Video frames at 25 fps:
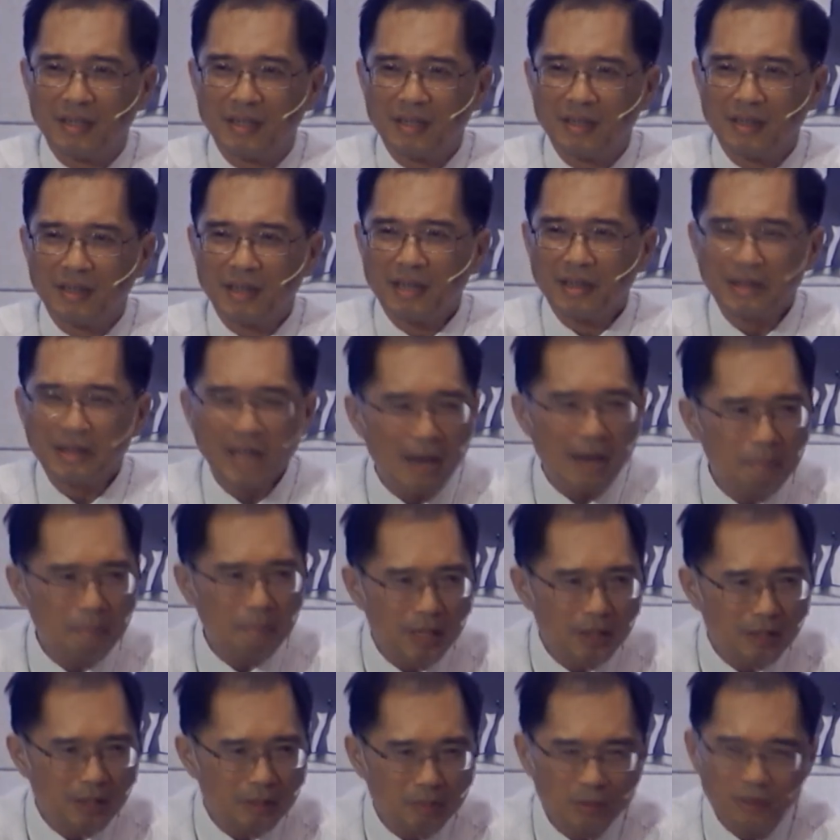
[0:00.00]
连大
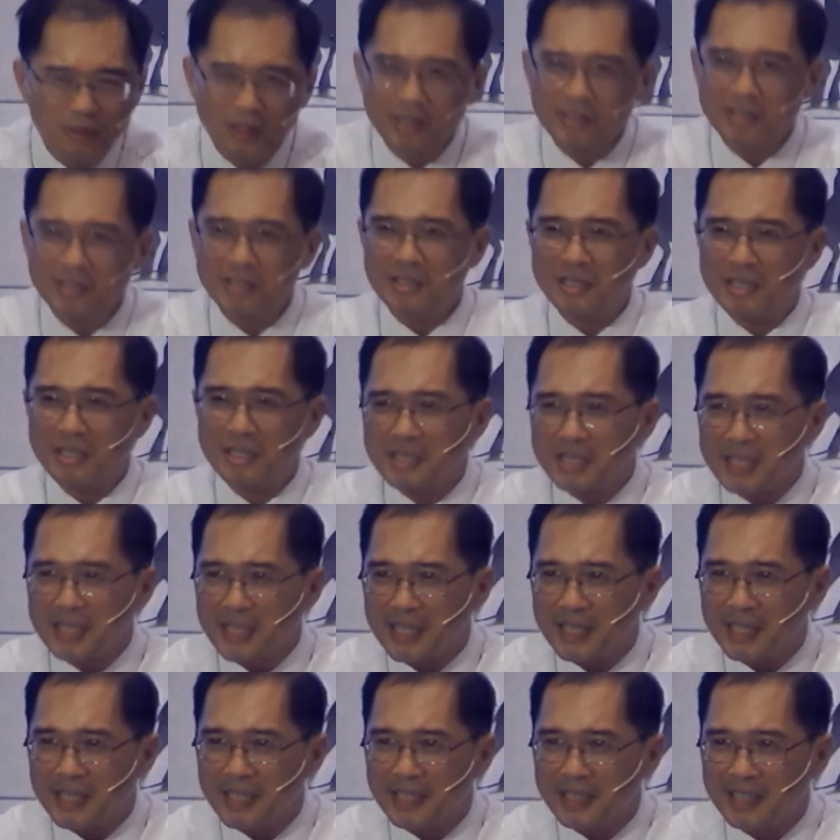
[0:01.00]
便都不能自己
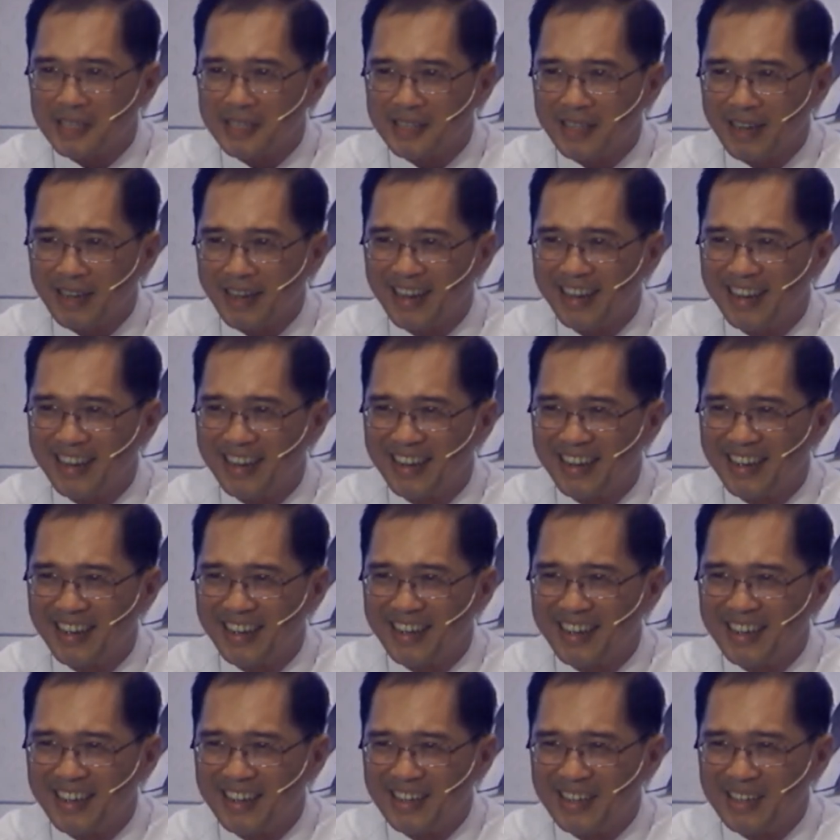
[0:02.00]
洗啊！
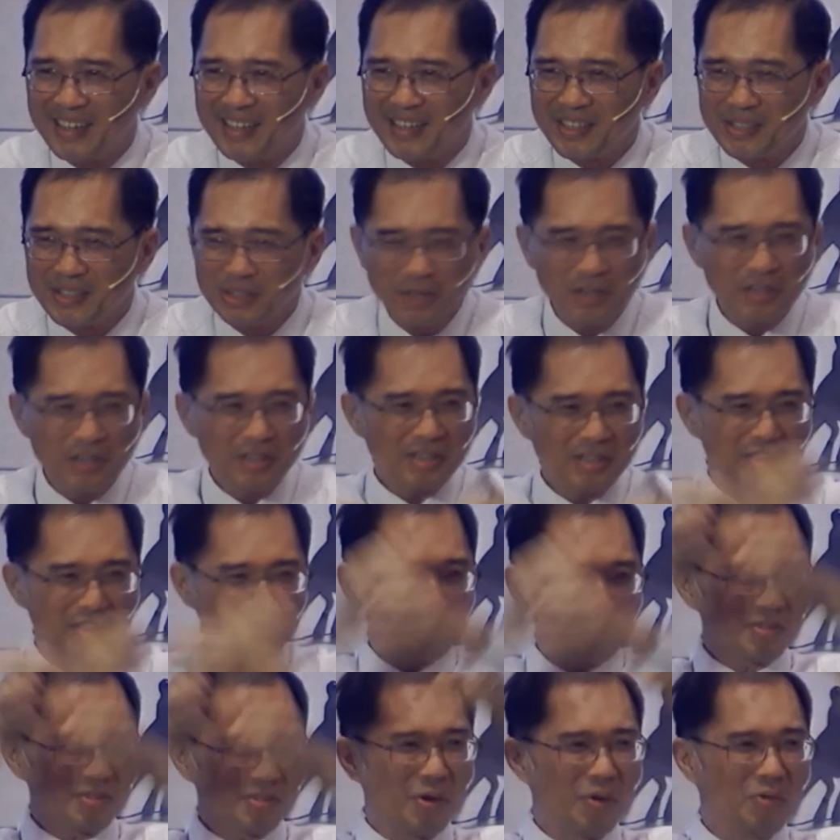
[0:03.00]
从一个
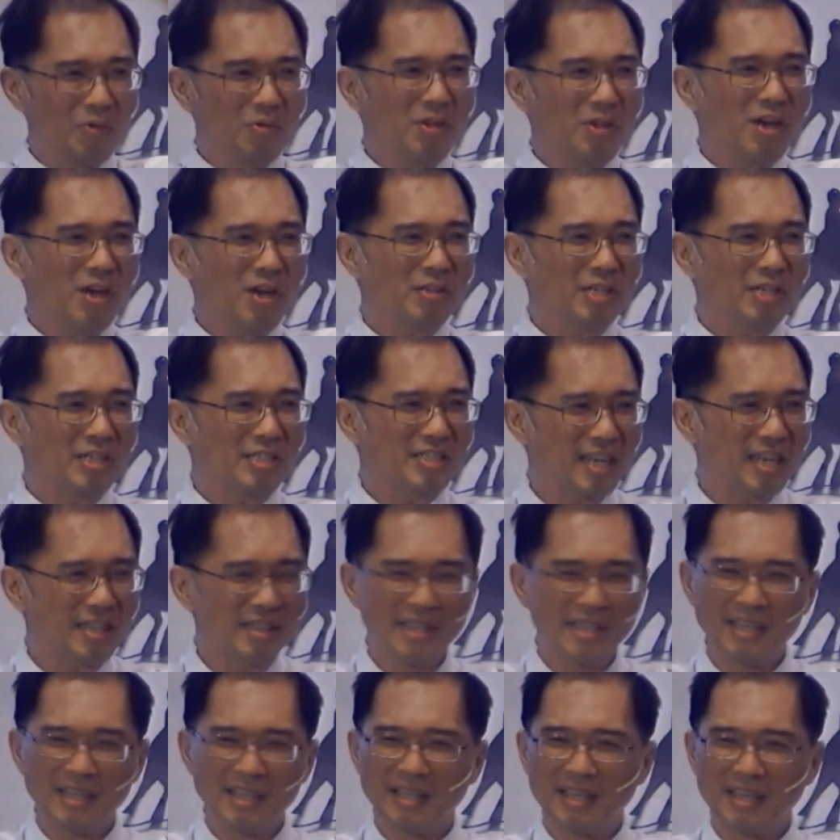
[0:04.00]
荣耀的上
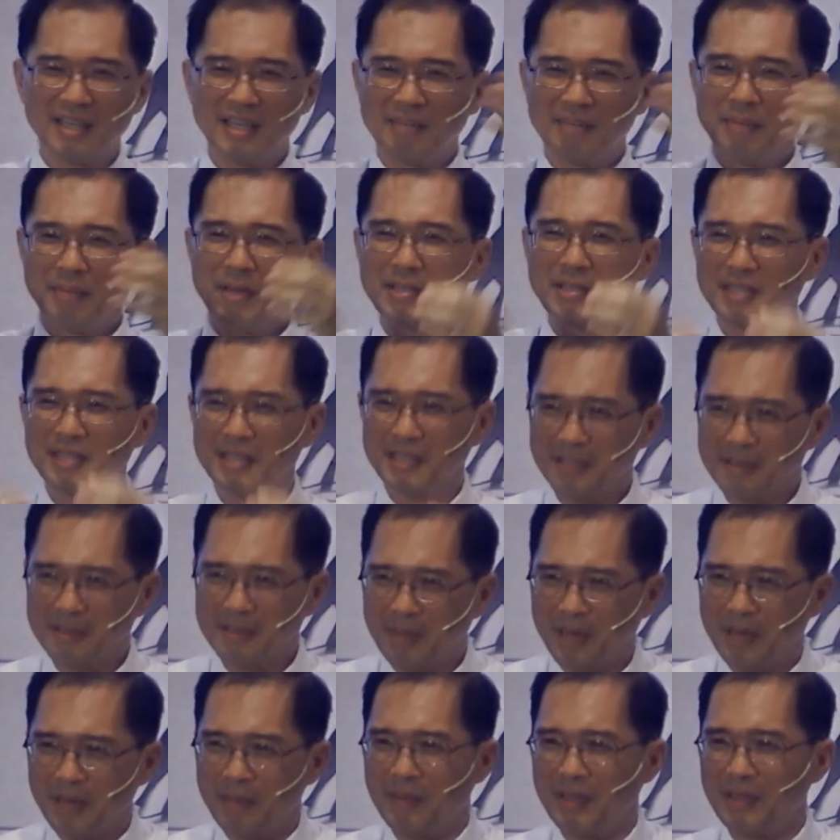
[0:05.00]
帝变成一个
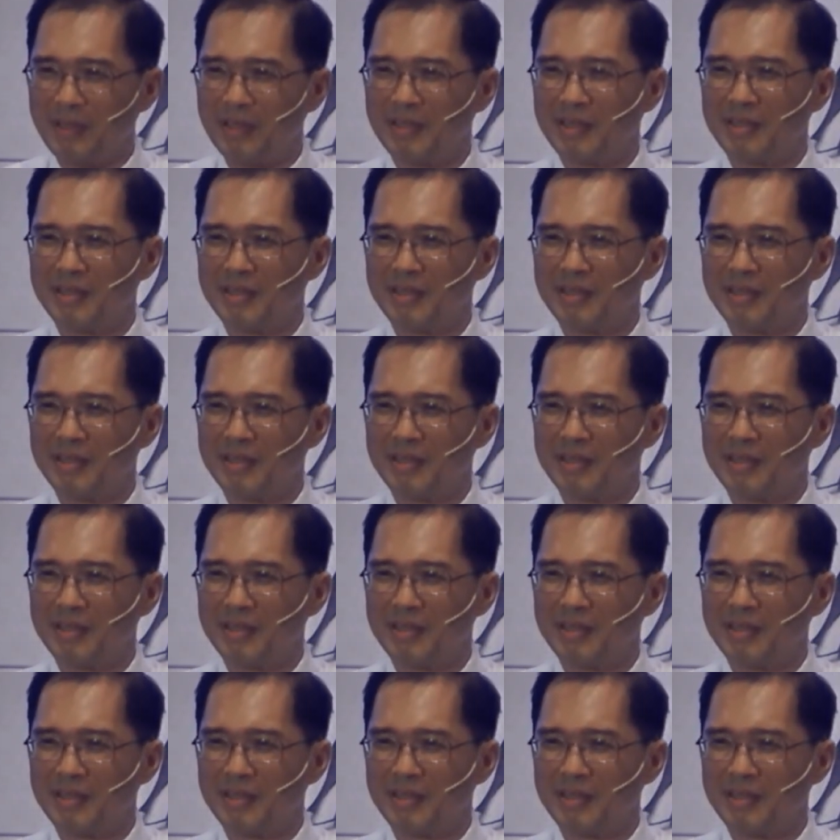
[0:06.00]
baby，